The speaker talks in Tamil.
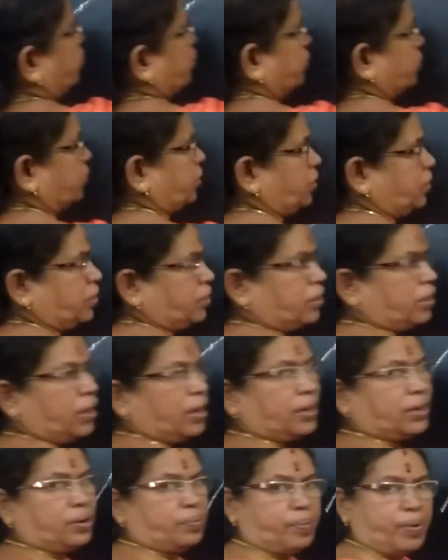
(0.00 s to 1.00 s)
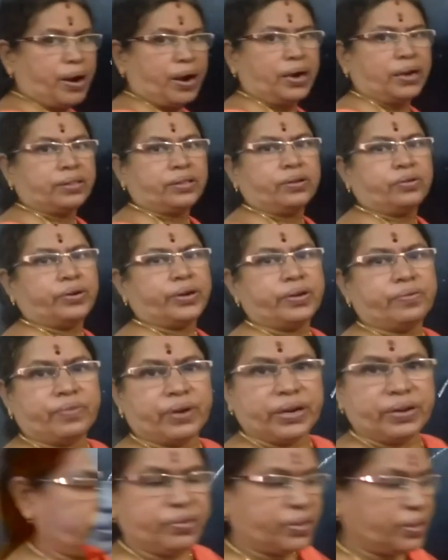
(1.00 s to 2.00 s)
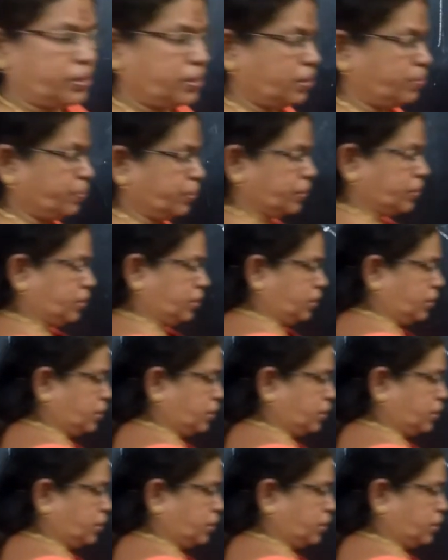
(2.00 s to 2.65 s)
பொழுது அந்த பாலத்தினுடைய வடிவத்தில் நமக்கு